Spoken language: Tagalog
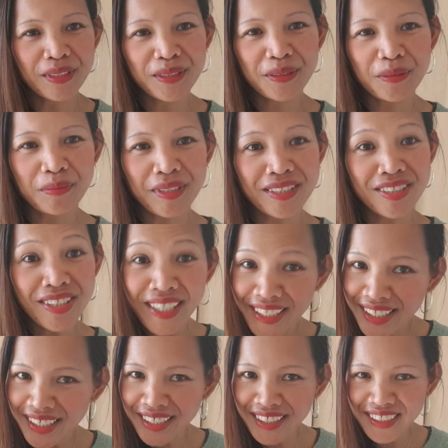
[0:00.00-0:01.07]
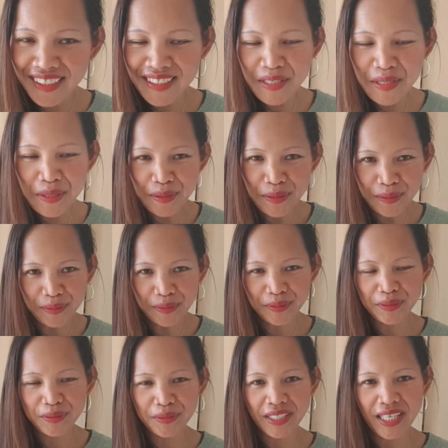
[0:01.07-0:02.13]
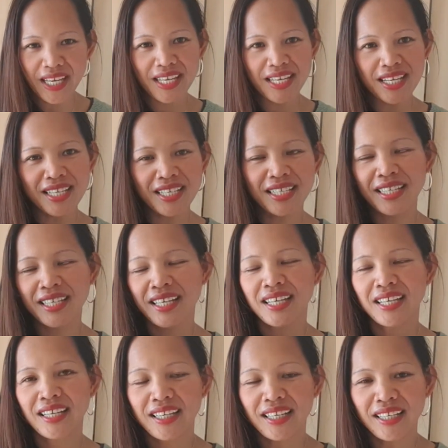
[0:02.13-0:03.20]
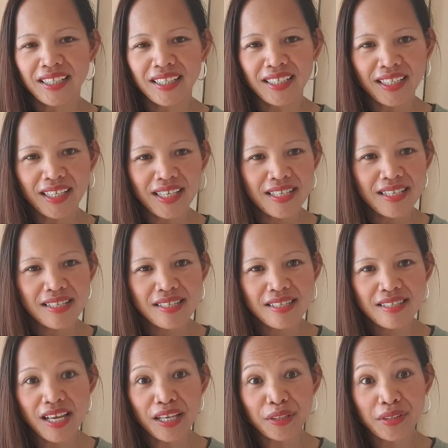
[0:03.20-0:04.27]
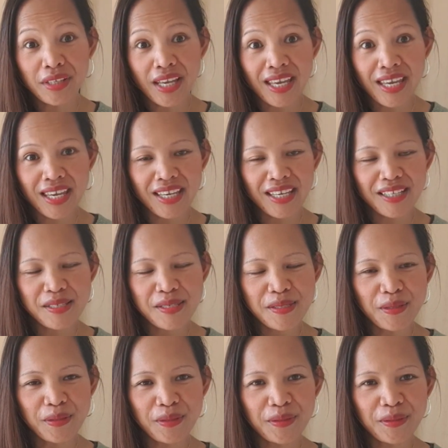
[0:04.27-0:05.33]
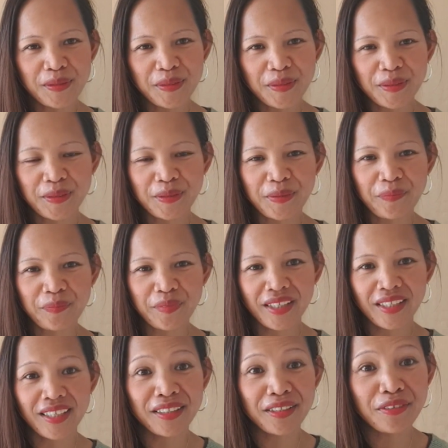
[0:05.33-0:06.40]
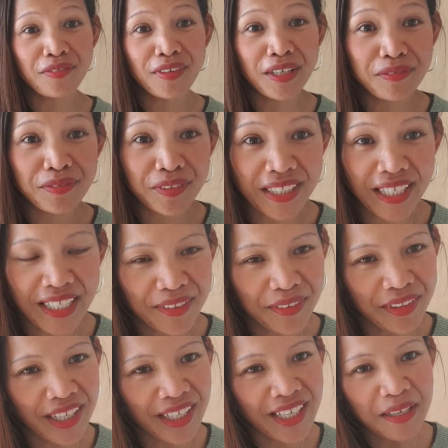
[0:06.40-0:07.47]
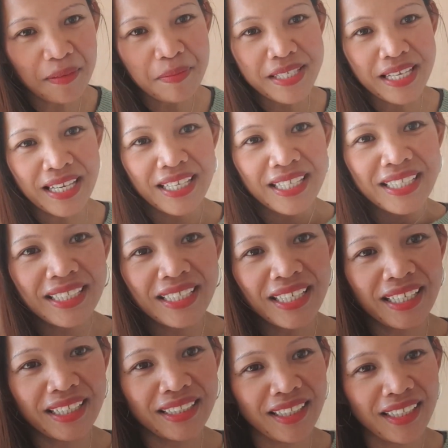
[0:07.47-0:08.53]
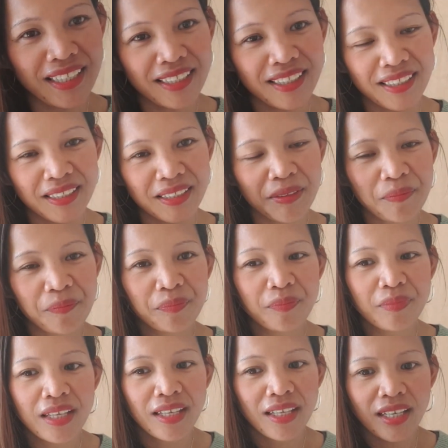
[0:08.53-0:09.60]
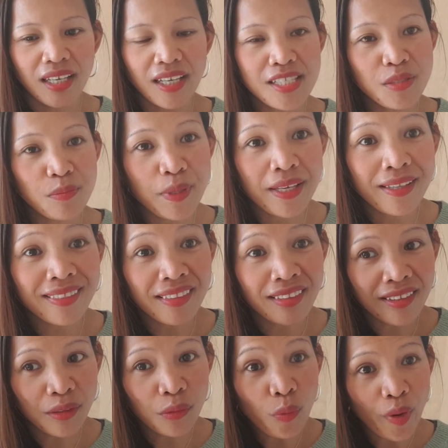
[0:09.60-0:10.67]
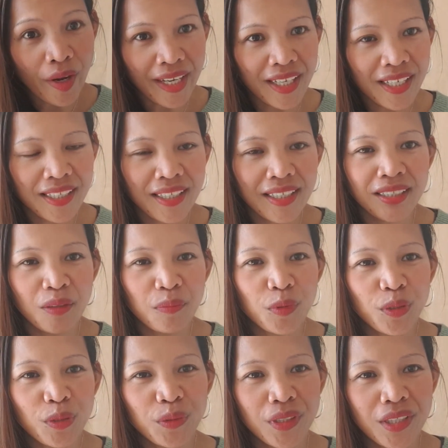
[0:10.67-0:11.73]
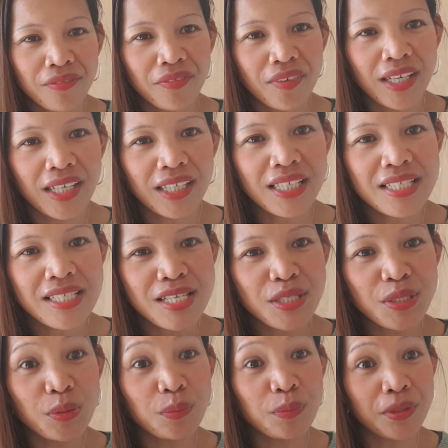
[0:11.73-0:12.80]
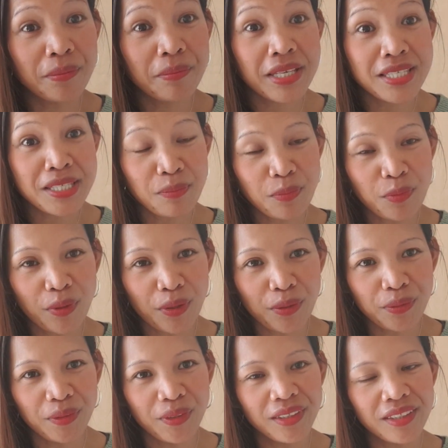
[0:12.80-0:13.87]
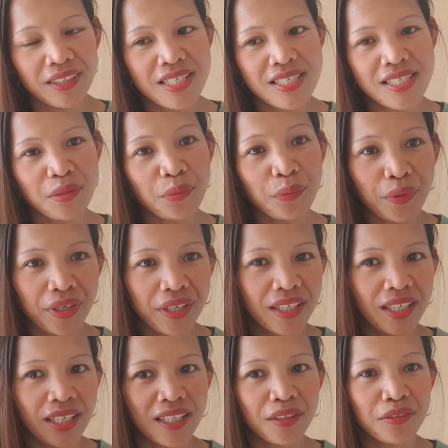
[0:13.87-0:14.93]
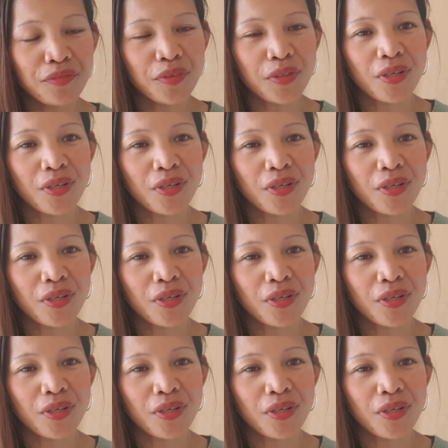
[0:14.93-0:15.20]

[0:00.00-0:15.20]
back to my channel. So, today uh, is Saturday. So, another vlog po tayo today, kakabsat. And then, uh, it's been a while na hindi po ako nag-vlog kasi super busy po ako sa work and of